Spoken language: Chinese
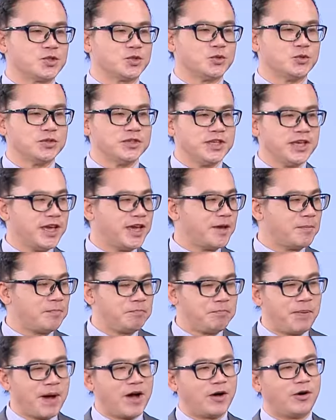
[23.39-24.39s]
厨也
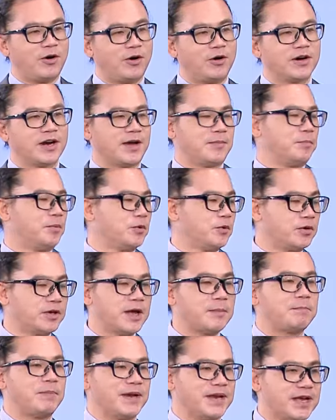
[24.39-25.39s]
爆红了，不过它
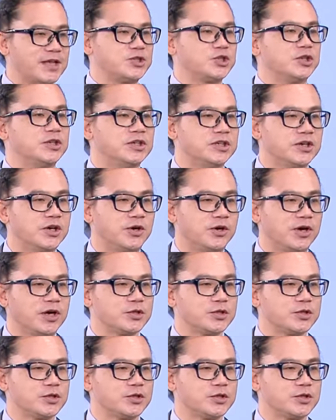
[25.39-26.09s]
本来就很红